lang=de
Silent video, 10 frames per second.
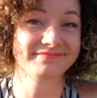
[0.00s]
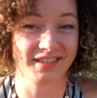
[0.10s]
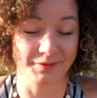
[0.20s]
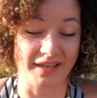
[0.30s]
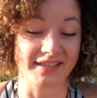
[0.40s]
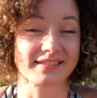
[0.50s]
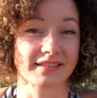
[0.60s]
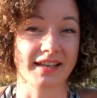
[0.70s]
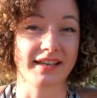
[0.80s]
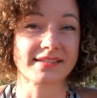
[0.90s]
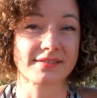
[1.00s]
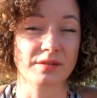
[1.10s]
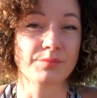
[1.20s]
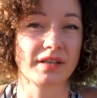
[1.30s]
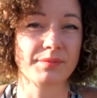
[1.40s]
im engsten Kreis, also
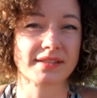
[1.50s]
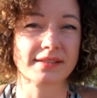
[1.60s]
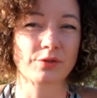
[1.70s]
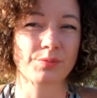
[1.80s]
im Parlamentsclub